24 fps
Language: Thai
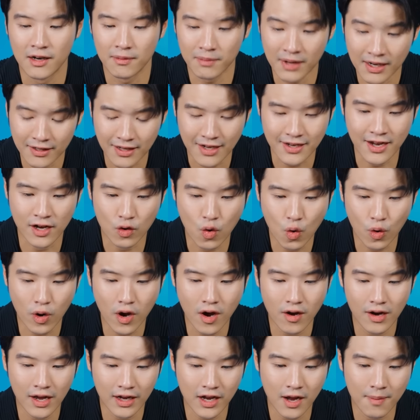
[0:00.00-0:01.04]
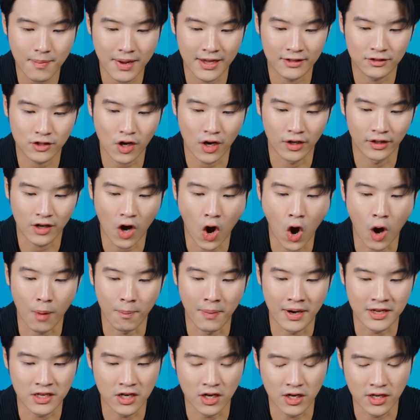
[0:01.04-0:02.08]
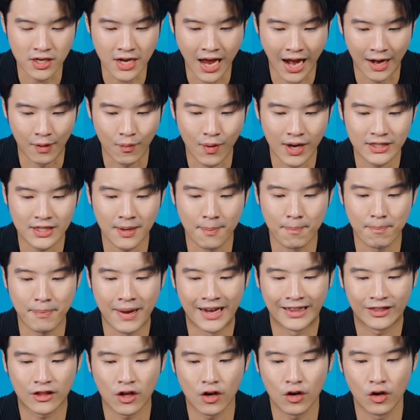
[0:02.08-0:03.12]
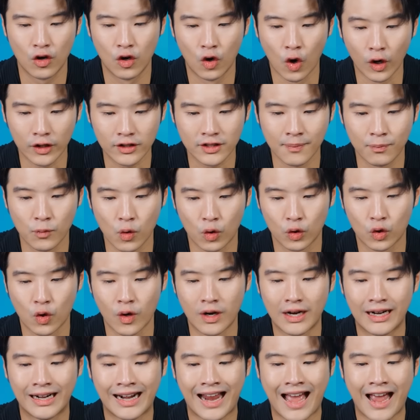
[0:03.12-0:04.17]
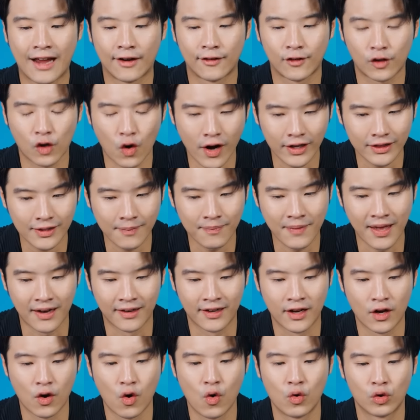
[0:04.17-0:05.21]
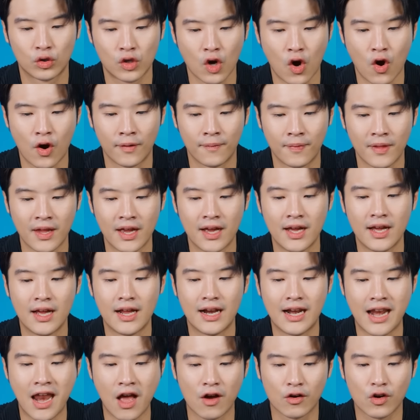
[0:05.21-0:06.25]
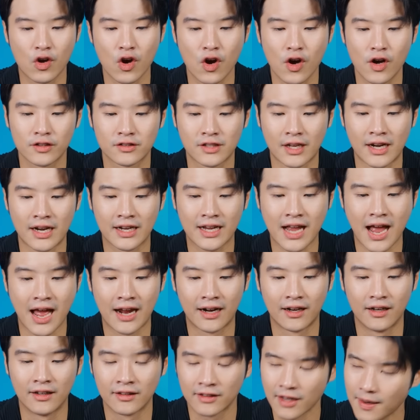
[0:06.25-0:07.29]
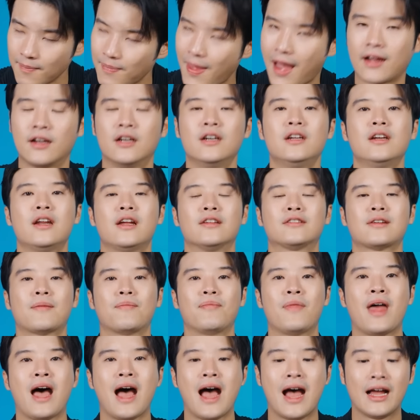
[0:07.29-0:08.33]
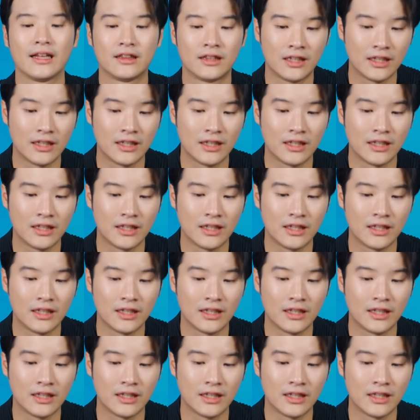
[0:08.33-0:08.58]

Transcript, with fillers: บริษัทอย่าง Google แล้วก็ Amazon ออกมายืนยันว่าจำเป็นต้องลดจำนวนคนหลายร้อยตำแหน่งในองค์กรแล้วก็สถานการณ์เริ่มหนักขึ้นในสัปดาห์